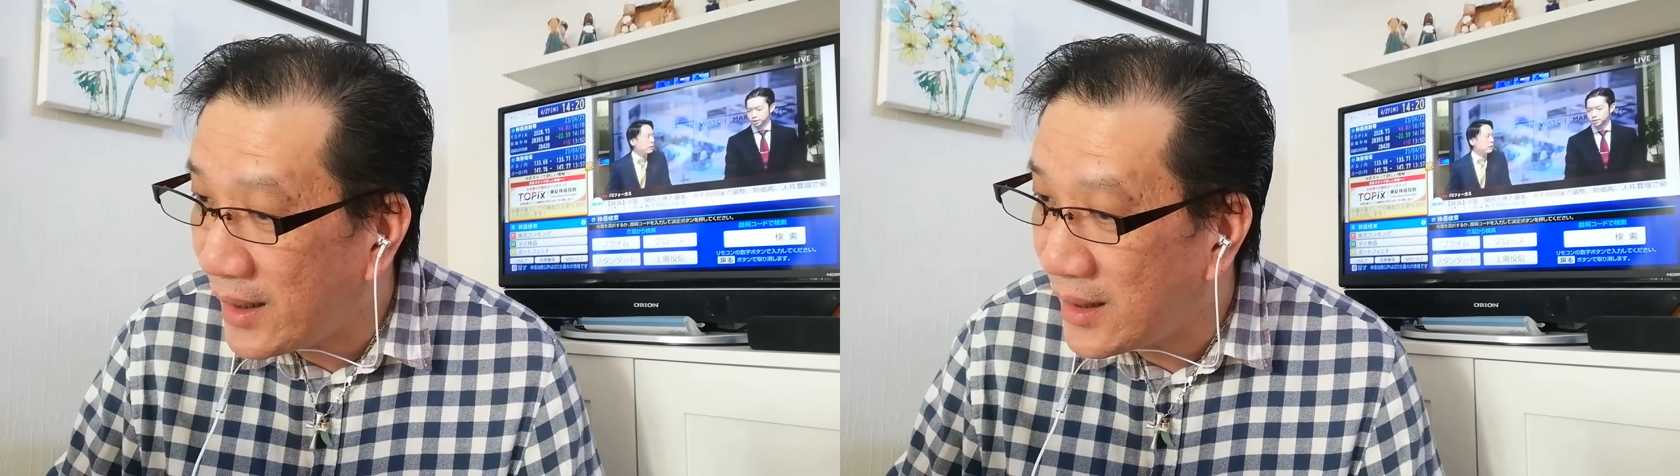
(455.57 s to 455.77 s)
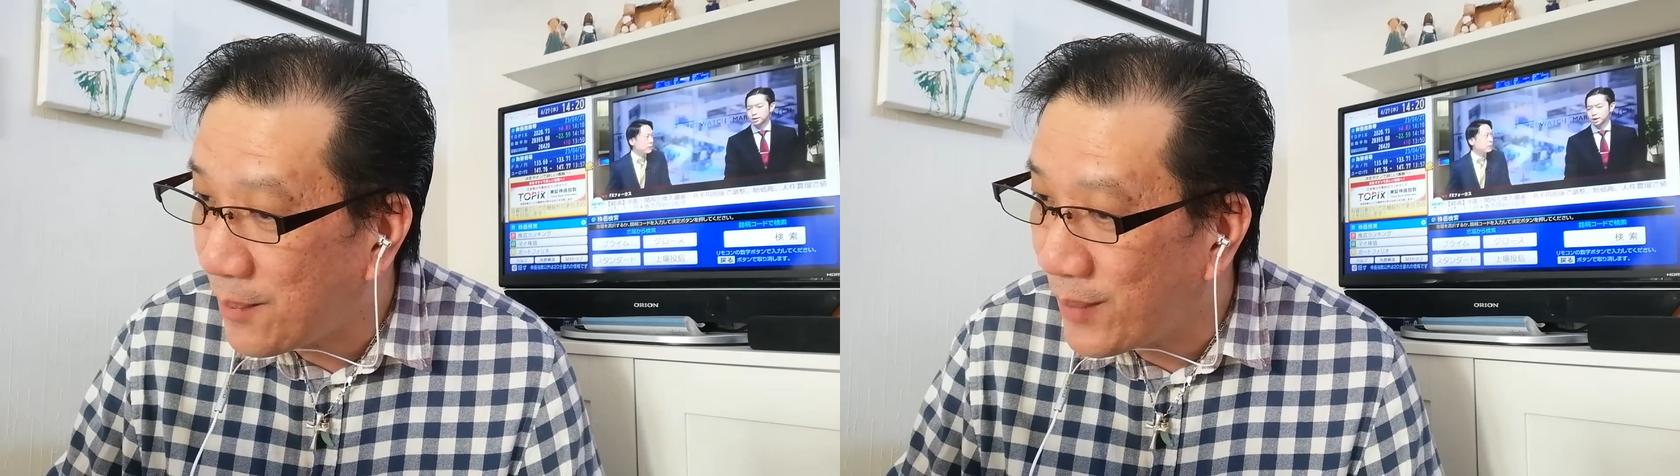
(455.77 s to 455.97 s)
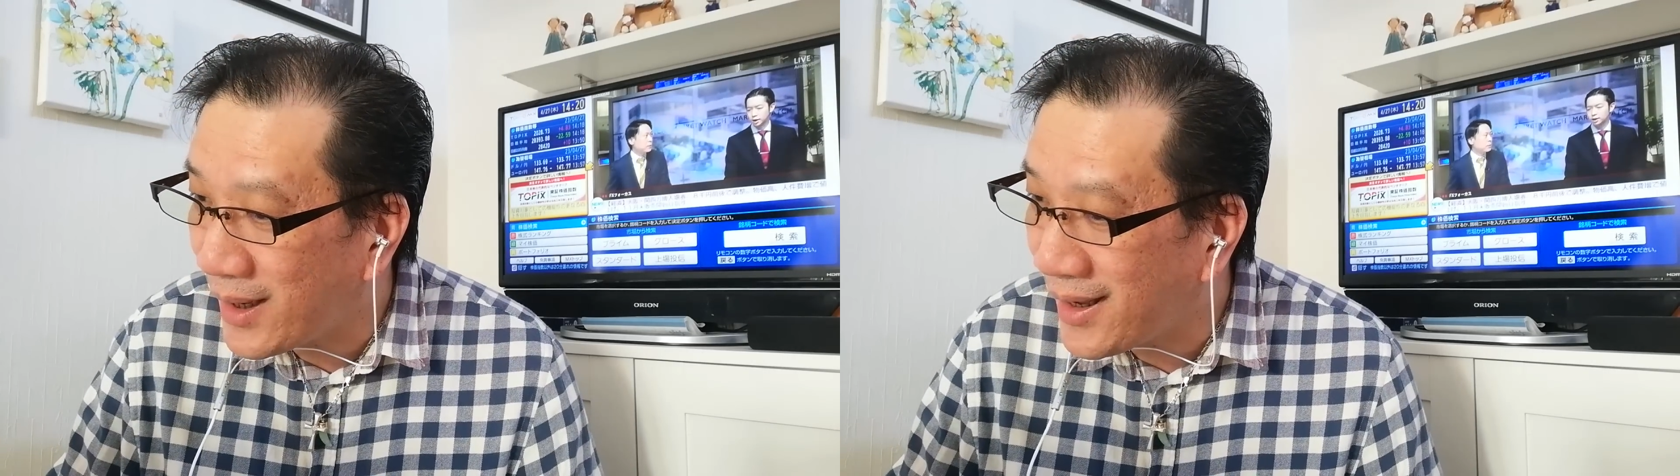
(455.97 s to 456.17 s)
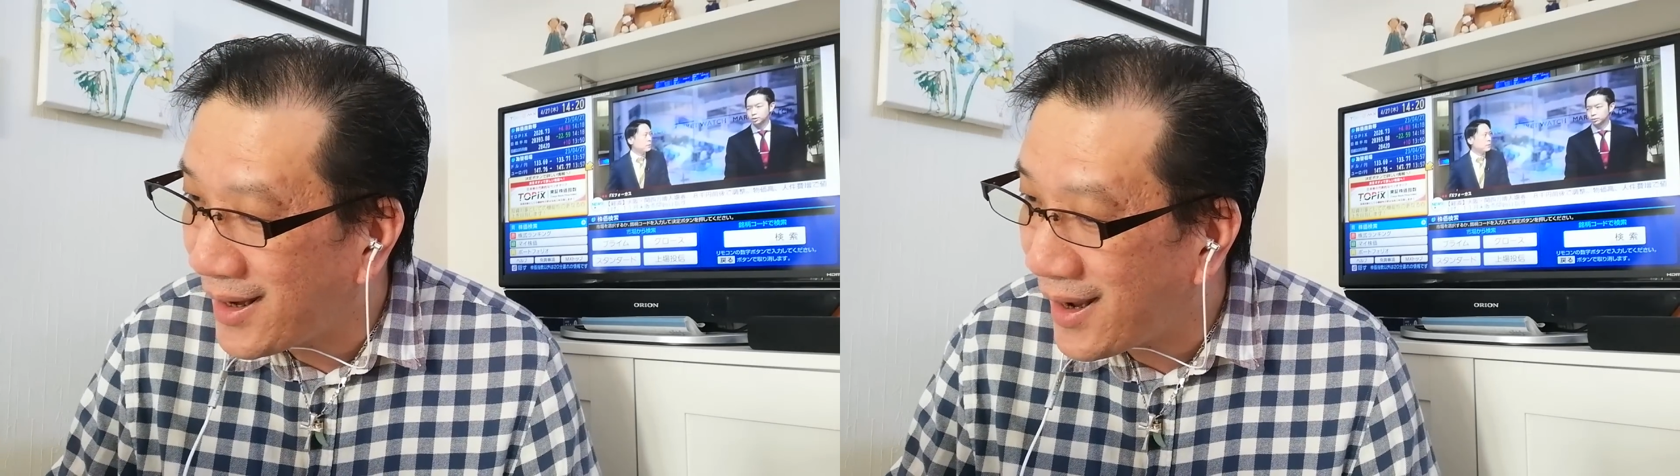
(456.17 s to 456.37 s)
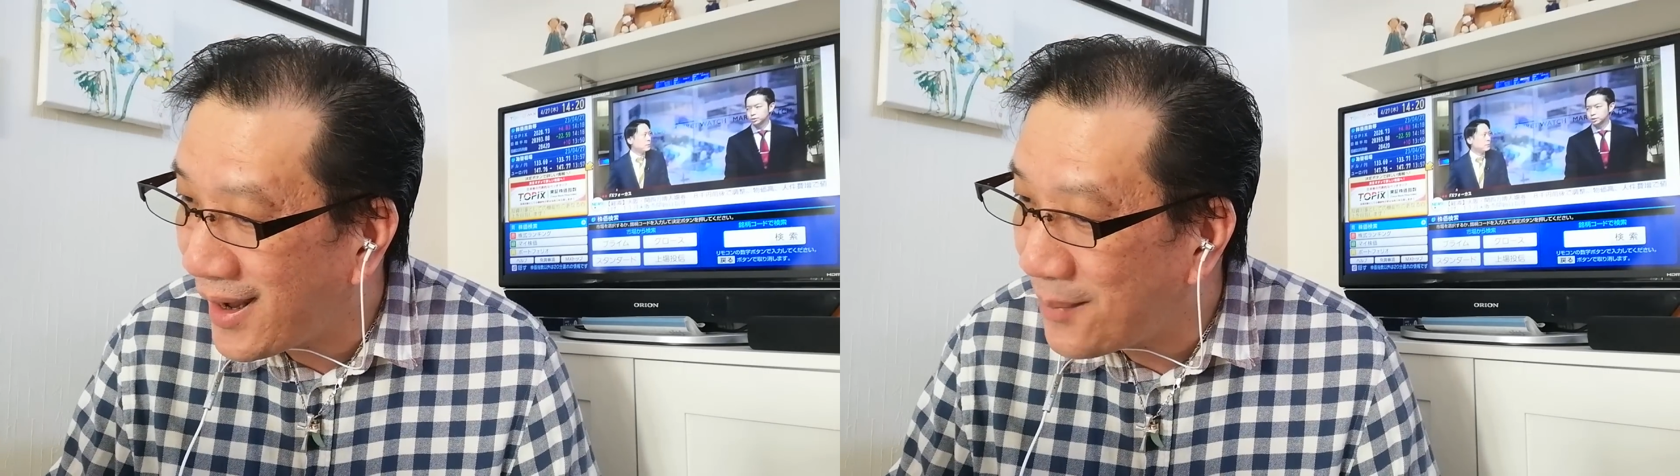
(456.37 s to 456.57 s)

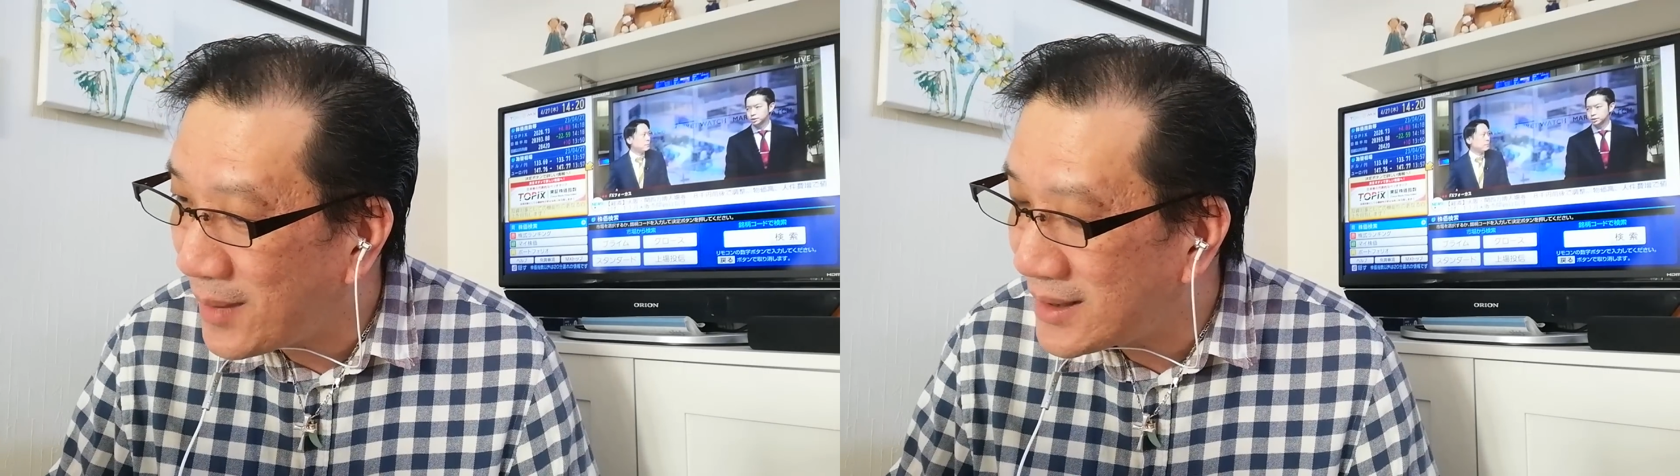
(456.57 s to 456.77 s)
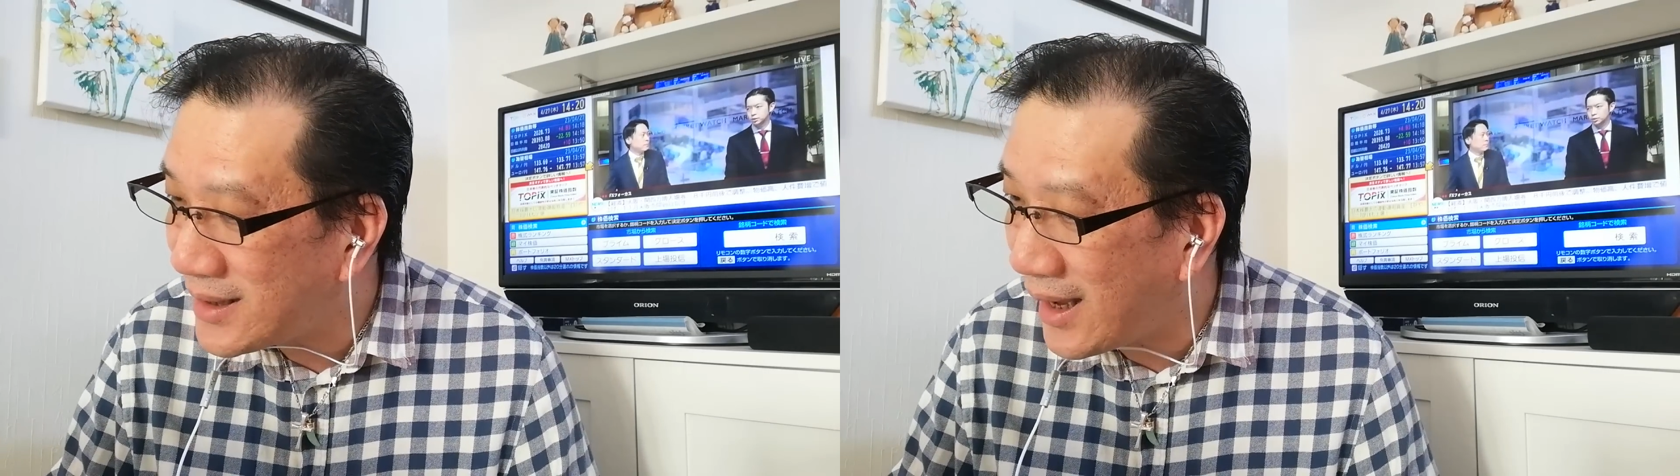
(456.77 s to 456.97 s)
diperkirakan masih